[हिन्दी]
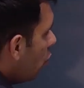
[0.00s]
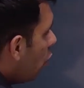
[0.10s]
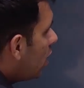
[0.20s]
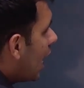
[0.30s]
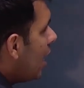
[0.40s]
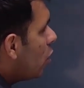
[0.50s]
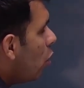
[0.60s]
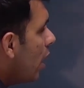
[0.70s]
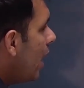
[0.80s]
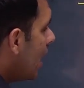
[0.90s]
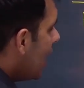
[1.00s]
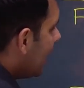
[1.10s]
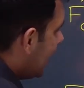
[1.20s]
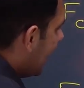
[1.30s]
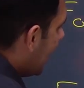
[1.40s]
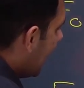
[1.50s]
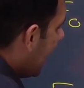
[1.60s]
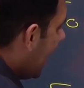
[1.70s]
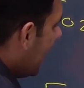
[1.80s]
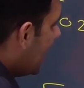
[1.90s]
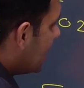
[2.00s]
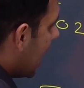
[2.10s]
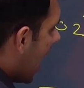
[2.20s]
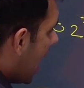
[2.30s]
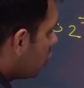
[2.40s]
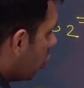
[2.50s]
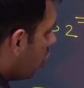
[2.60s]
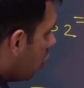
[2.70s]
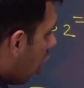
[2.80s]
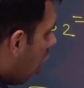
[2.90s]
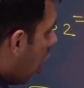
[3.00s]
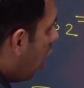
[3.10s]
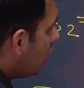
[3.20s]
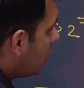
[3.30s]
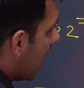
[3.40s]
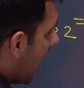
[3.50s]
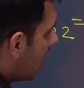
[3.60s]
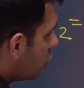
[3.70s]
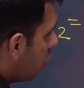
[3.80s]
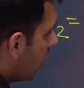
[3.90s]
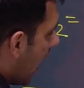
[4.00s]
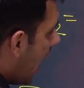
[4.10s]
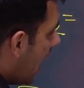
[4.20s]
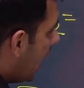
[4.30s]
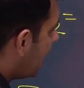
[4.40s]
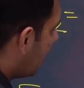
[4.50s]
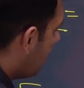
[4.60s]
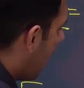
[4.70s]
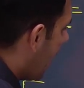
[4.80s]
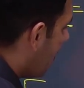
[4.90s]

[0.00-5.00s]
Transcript: वो क्या लिखोगे के चार्ज ऑन नॉट चार्ज ऑन एनथ बाय